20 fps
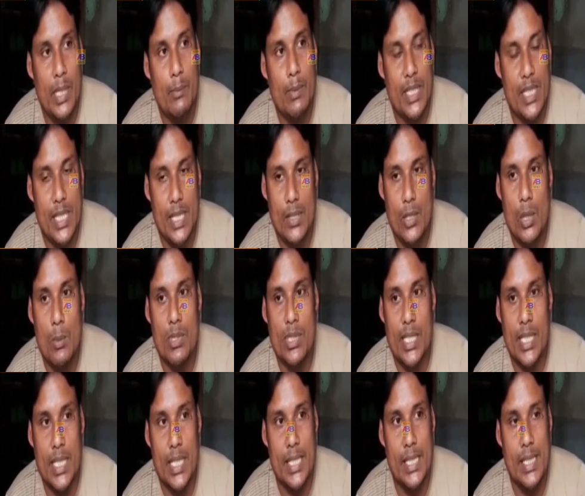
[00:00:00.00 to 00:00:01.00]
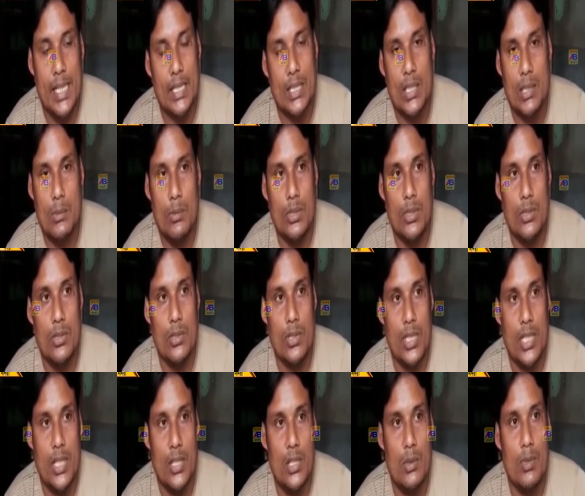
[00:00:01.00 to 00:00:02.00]
পেশেন্টের অবস্থা কী ডাক্তারবাবু তো
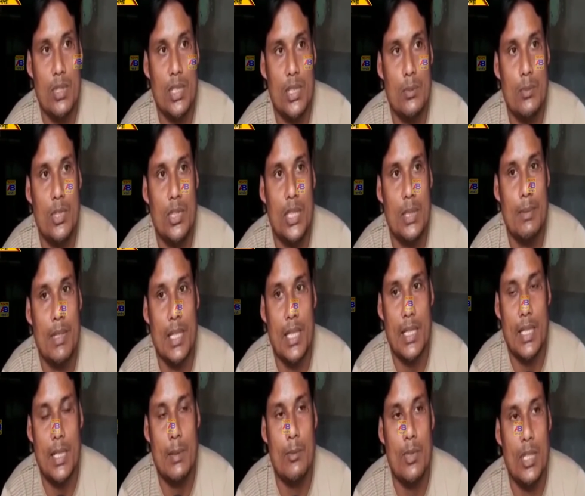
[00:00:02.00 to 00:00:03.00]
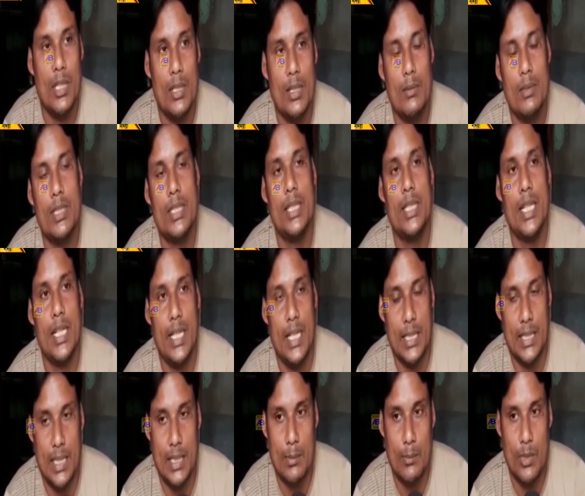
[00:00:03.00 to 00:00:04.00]
সেরকম কিছু বলতে পারলেন না বললেন সিনিয়র
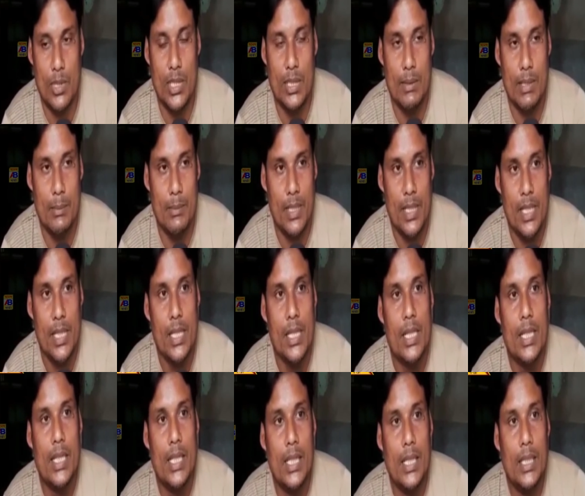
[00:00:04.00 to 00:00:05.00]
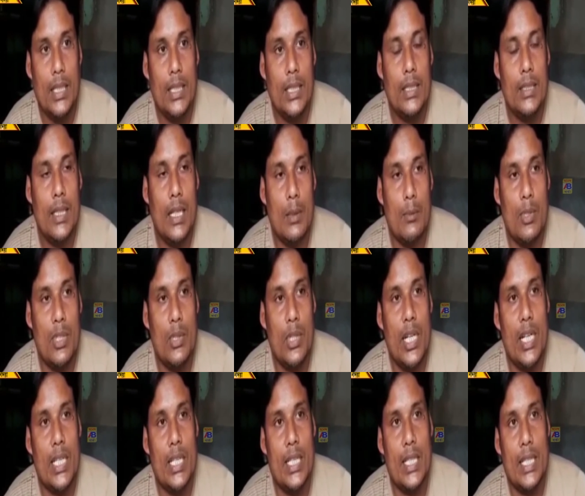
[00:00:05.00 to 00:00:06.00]
ডাক্তার বলতে পারবে তারপরে
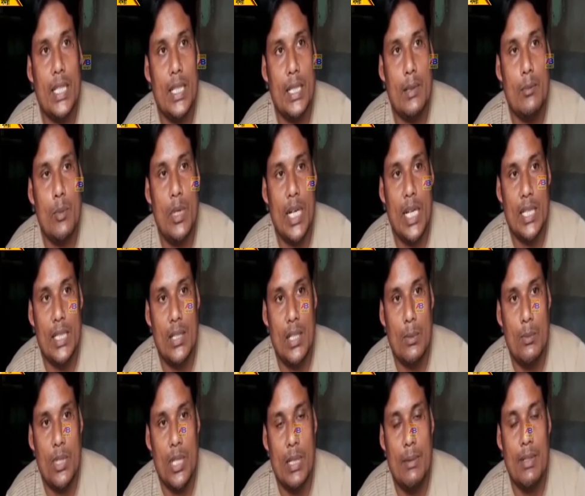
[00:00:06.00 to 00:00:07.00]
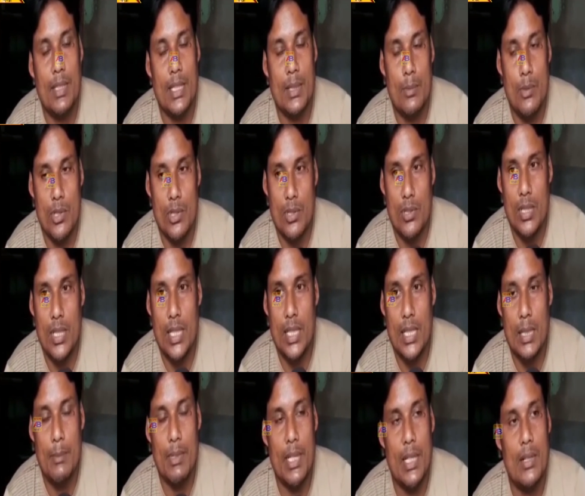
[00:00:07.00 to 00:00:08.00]
ওইখান থেকে মারা যাওয়ার পরে আমাদের ফোন করলেন
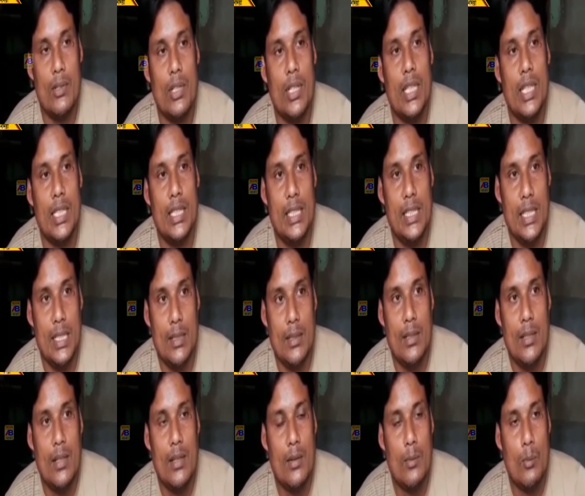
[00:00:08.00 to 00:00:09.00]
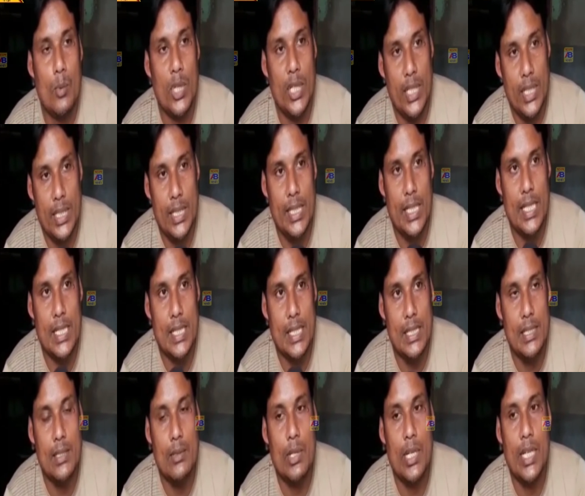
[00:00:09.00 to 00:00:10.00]
আমরা ওখানে গিয়ে বইটা নিয়ে আসি
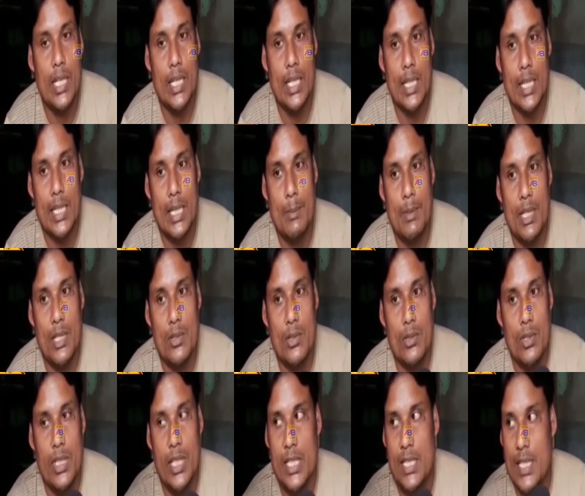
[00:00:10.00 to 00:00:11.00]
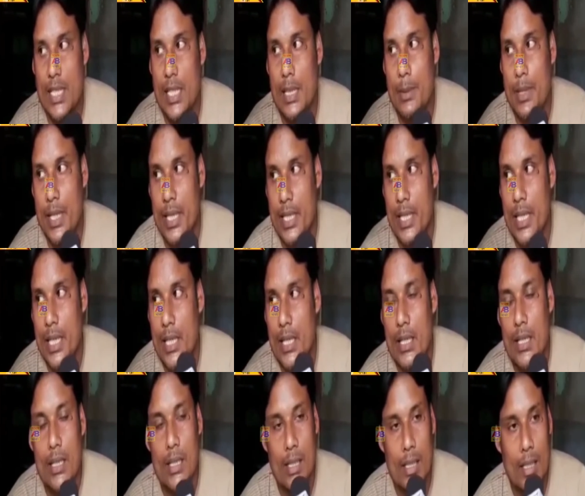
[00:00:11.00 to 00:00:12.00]
তো ওইখান থেকে আমাদের শুধু ডেথ সার্টিফিকেটটা
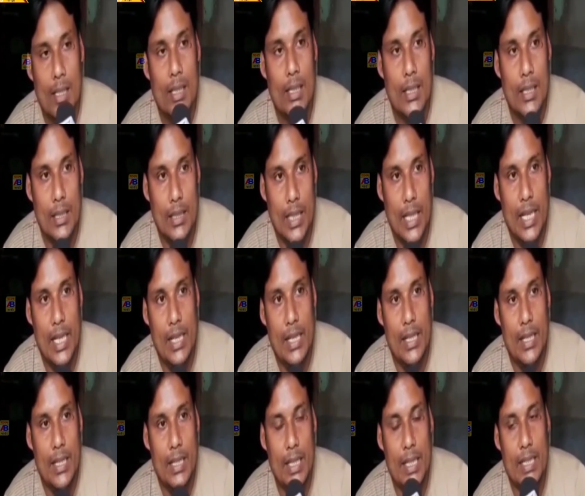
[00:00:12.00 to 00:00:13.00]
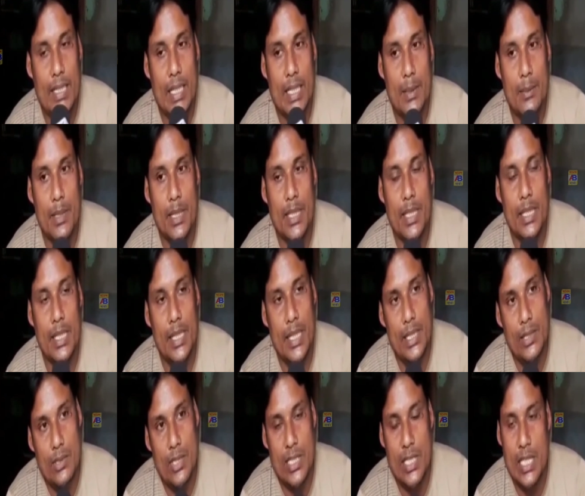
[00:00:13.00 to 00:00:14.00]
দেয় ডেথ সার্টিফিকেটটা নিয়ে
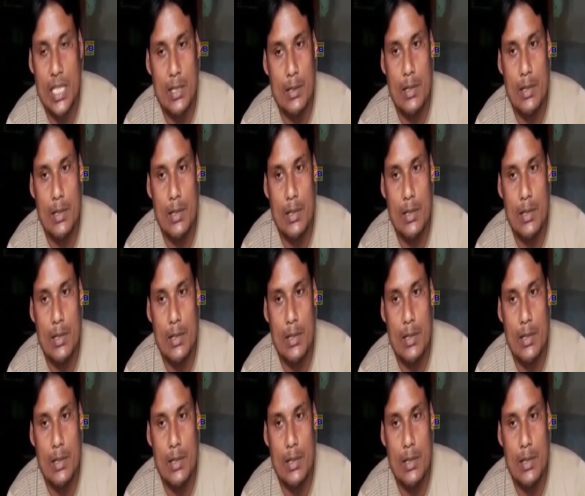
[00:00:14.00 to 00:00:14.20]
চলে আসে